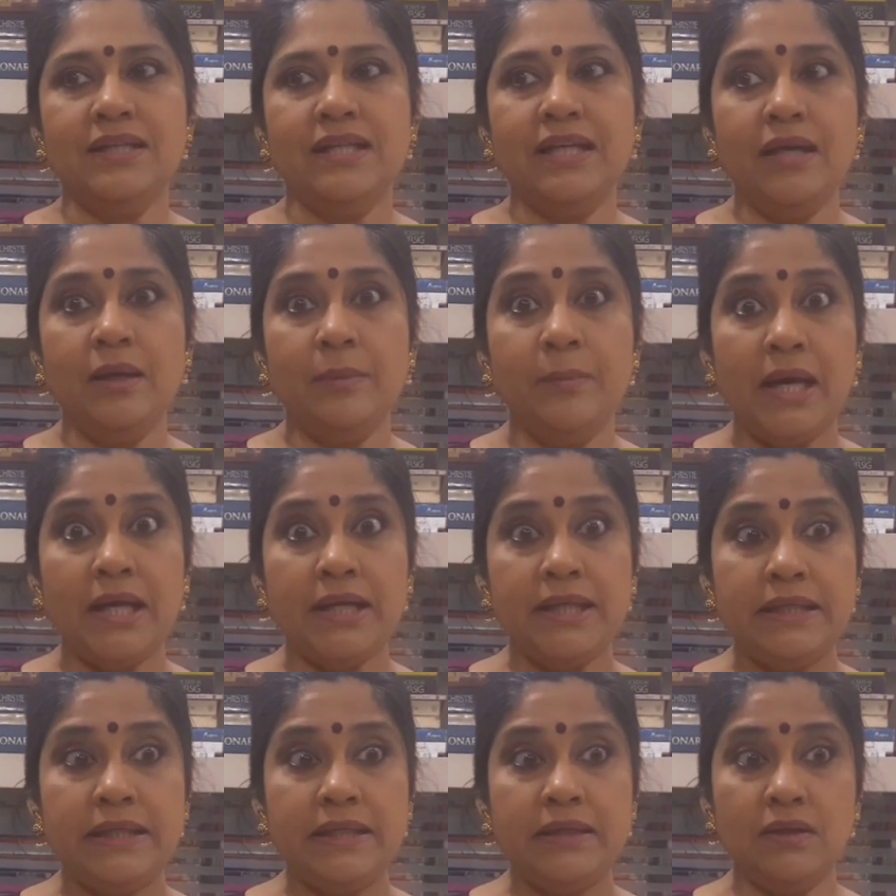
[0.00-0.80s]
ये
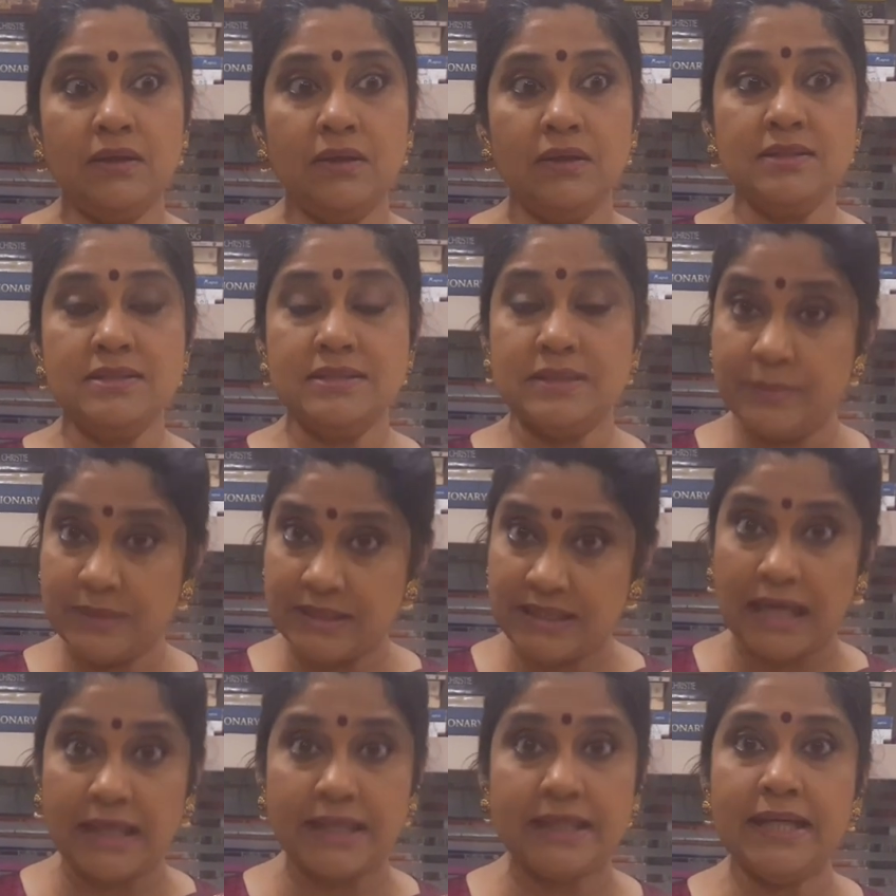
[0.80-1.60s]
हमारी
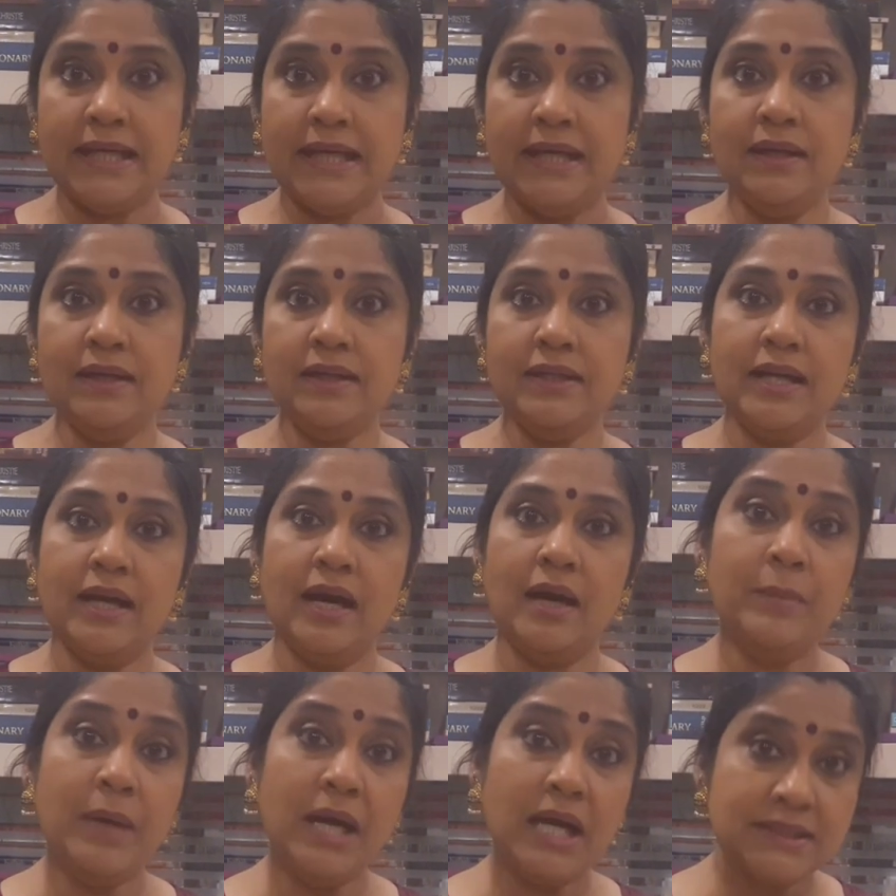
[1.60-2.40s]
जिम्मेदारी है कि
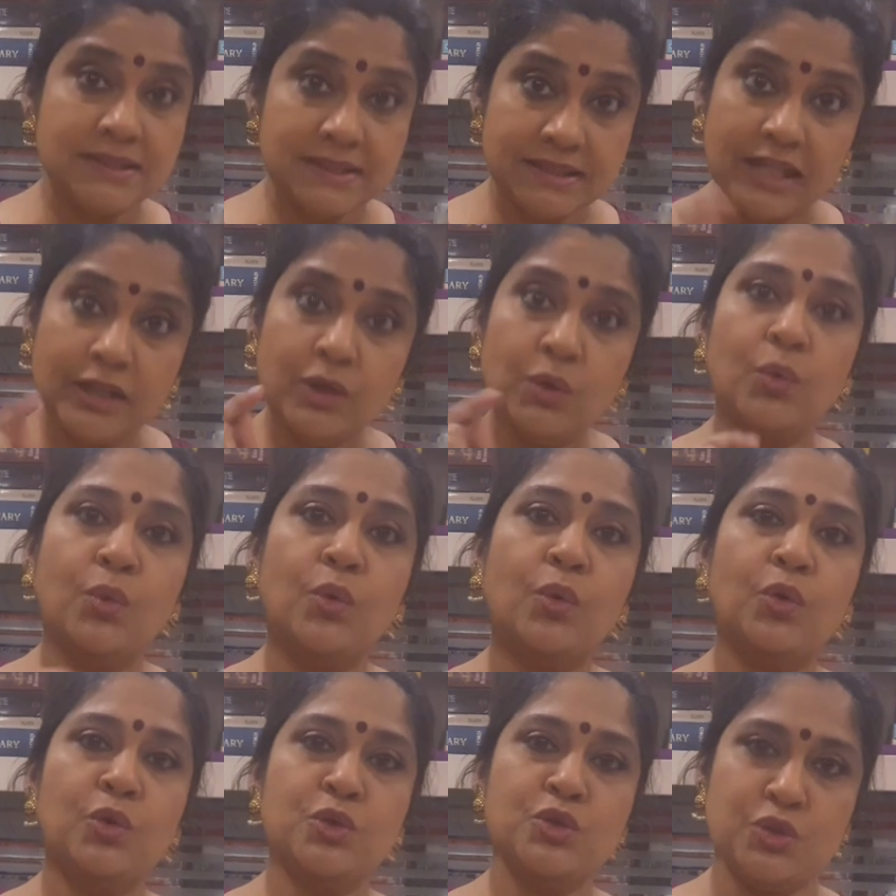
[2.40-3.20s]
हम अच्छे
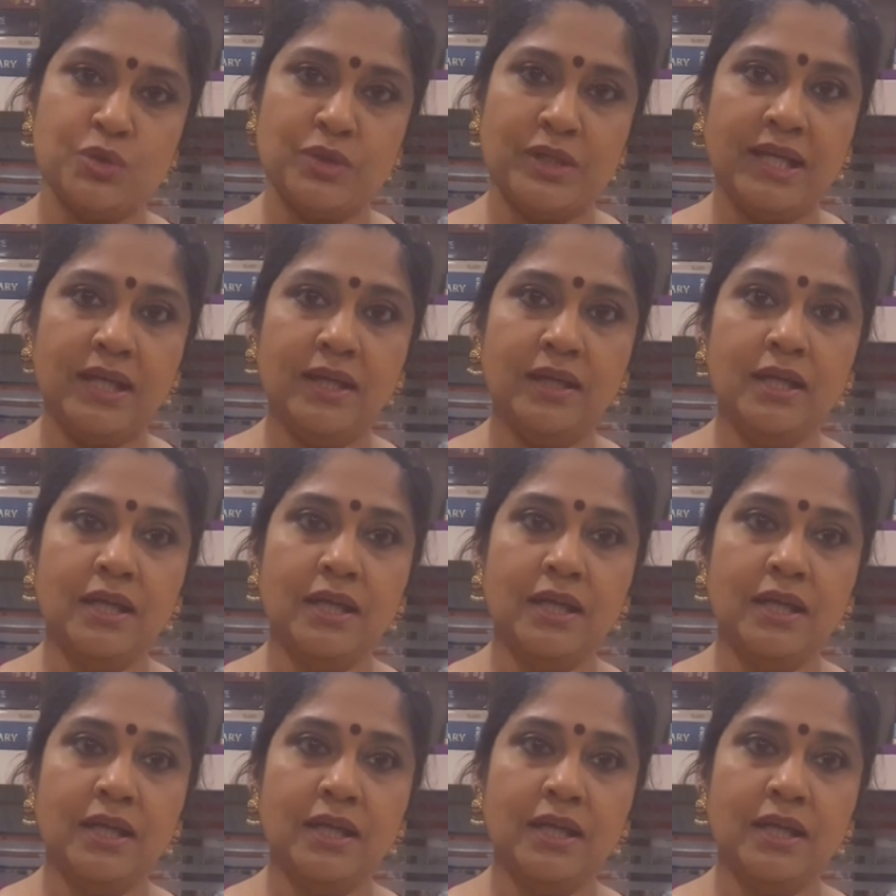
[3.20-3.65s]
लोगों को चुने